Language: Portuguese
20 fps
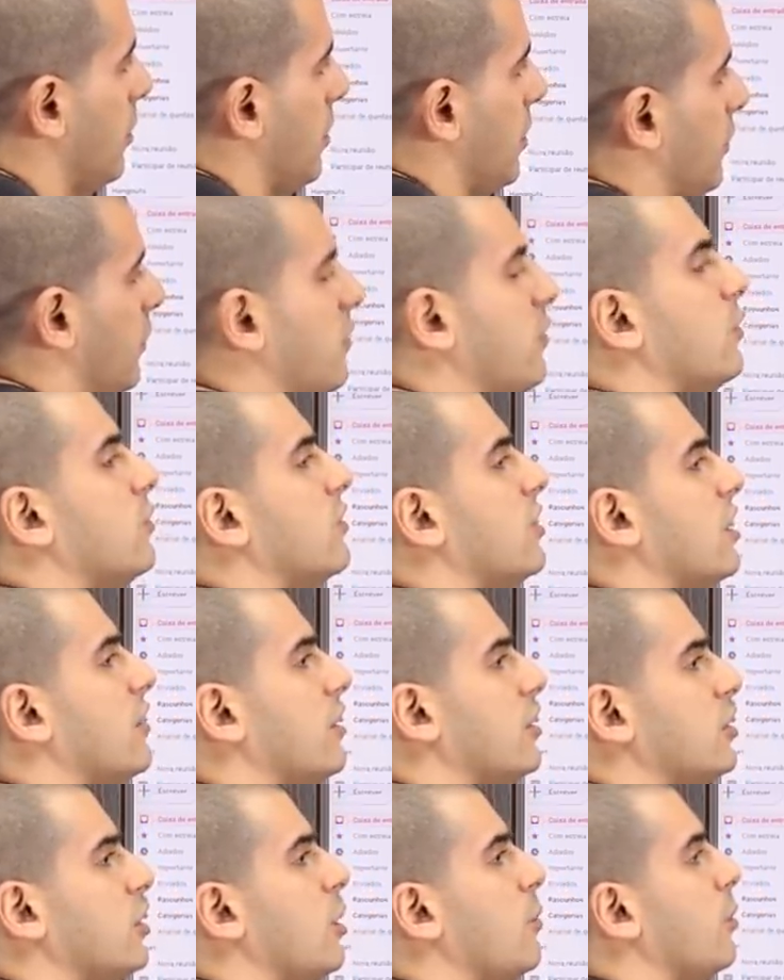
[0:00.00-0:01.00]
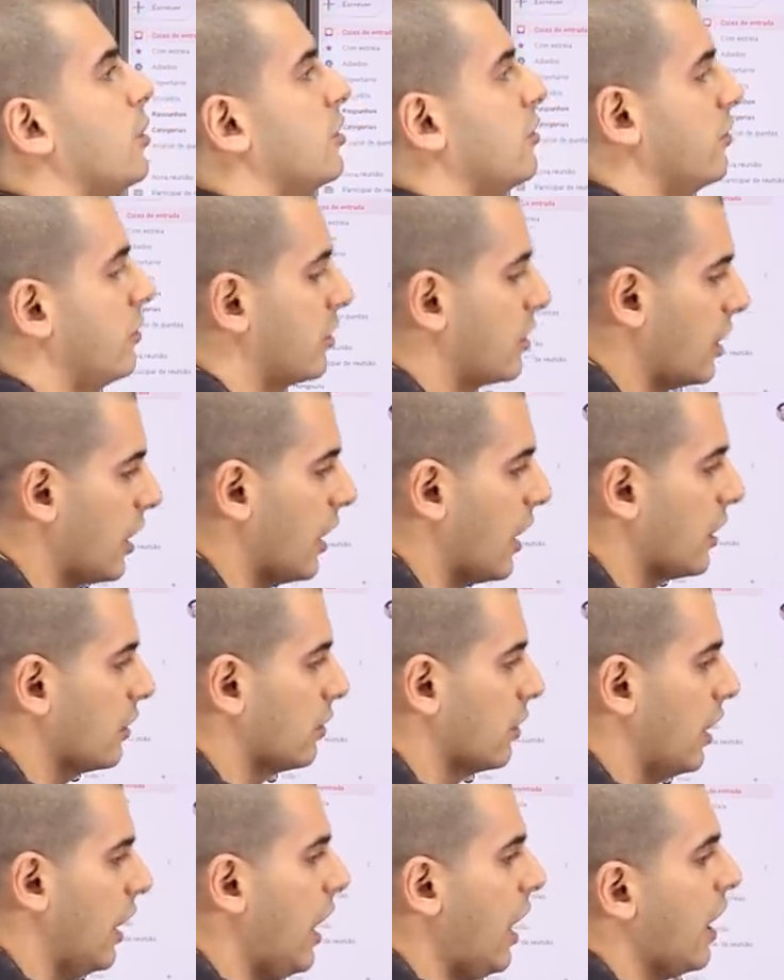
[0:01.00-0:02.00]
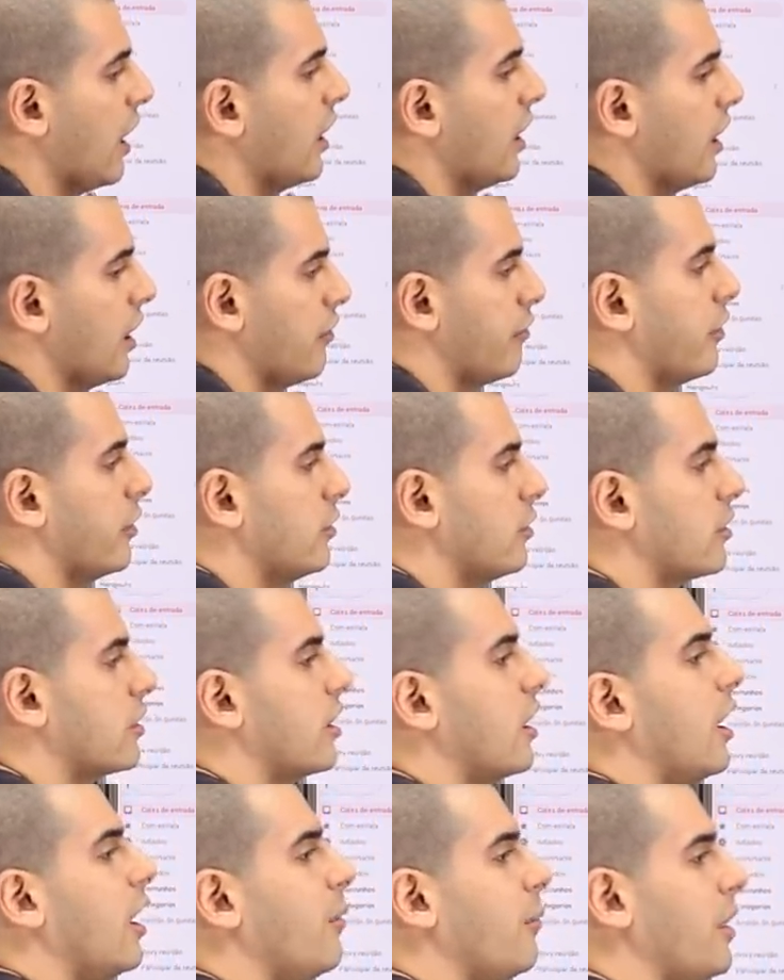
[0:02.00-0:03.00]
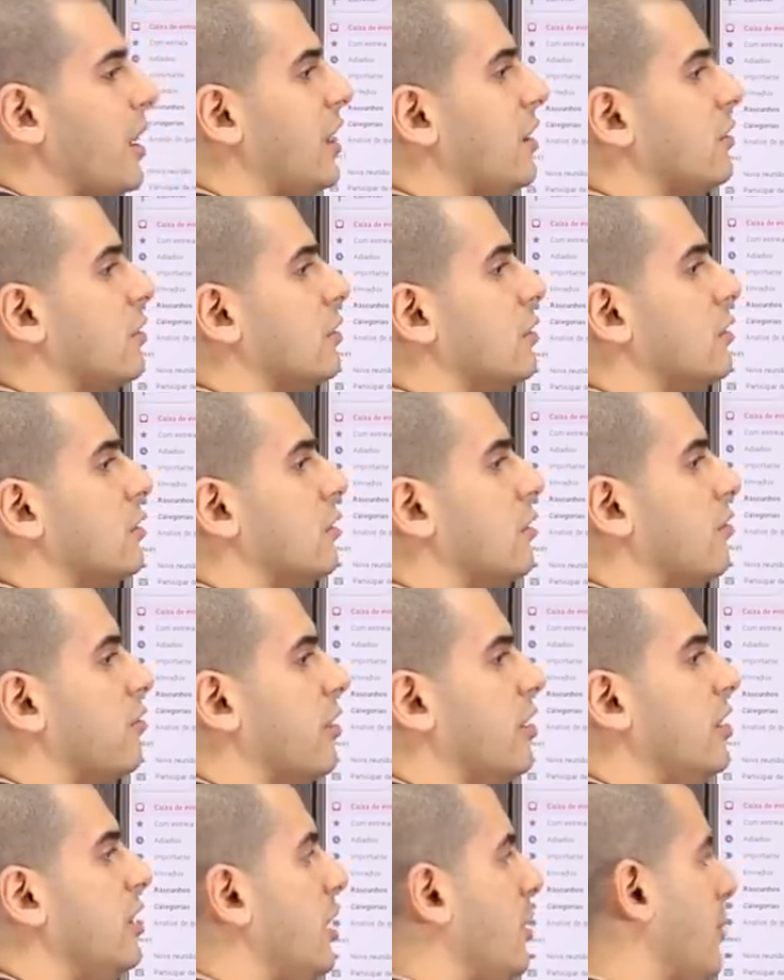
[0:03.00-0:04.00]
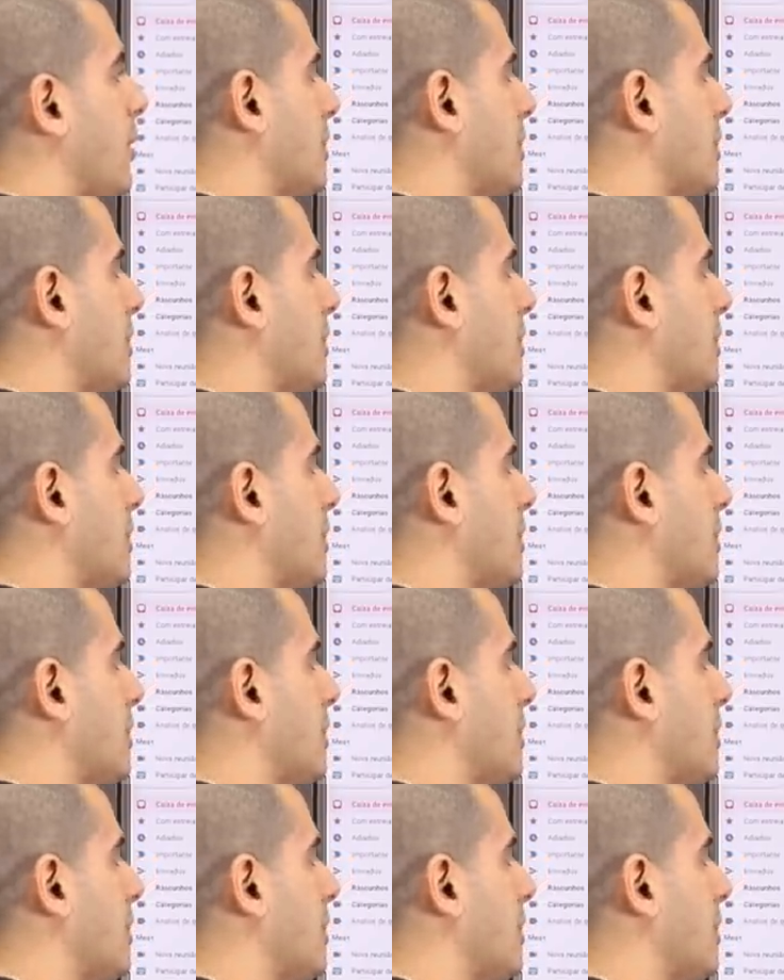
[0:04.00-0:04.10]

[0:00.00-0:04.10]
porque às vezes quando você levantar o moto viu ralado lá, e foi do ralamento, não foi de ter